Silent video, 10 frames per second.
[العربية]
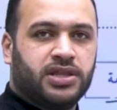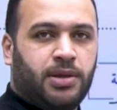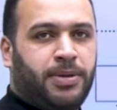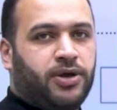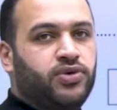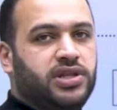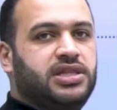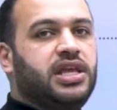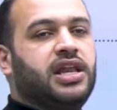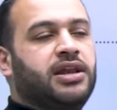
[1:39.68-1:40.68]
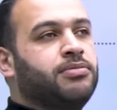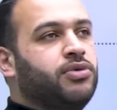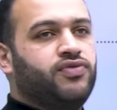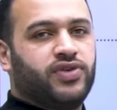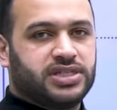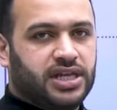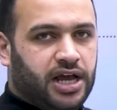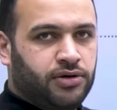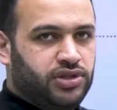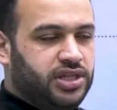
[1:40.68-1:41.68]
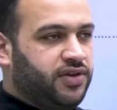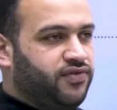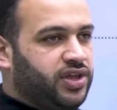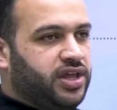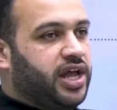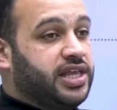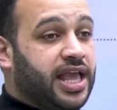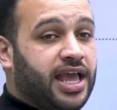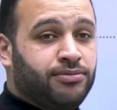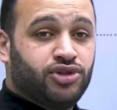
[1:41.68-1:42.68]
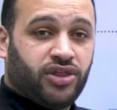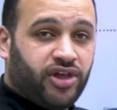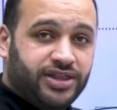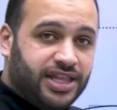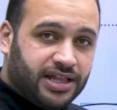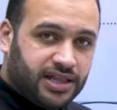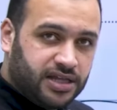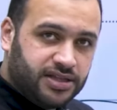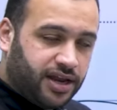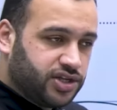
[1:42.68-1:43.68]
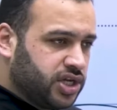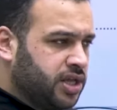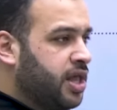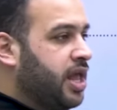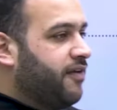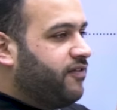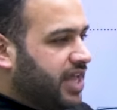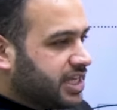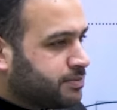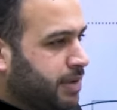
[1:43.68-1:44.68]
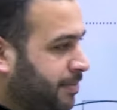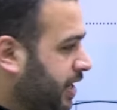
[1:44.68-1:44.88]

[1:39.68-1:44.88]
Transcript: طب معقول الدين منفصل أو الدين فيه رأيين متضادات لهالدرجة في أسباب